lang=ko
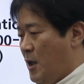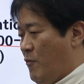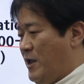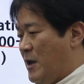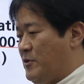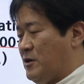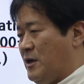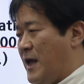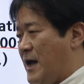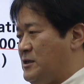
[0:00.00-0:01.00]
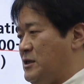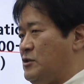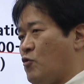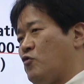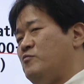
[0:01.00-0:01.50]
왜냐하면
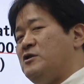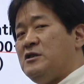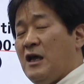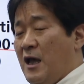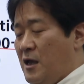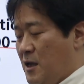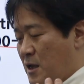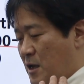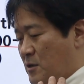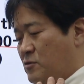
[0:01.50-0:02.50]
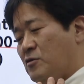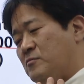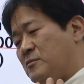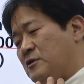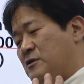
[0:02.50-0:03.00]
그래야지 조금 이제
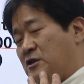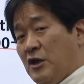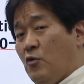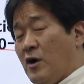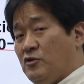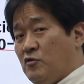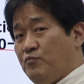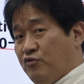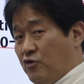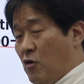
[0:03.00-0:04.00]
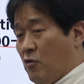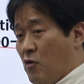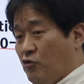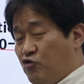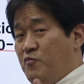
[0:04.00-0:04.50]
좀 그 재료가 좀
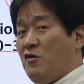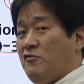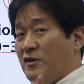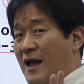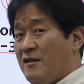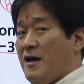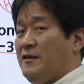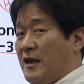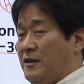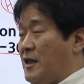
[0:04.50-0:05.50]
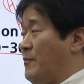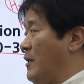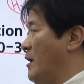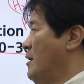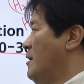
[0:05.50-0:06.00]
부드럽고 투명성이 향상되기 때문에.